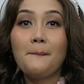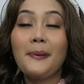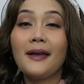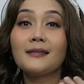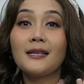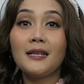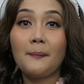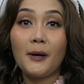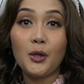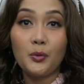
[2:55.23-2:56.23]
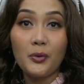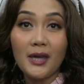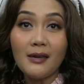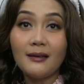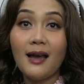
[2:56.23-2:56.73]
Bensin
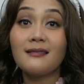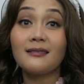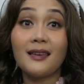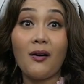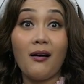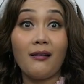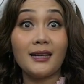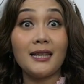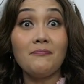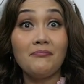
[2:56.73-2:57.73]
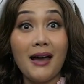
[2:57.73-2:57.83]
dipenuhi, ganti oli,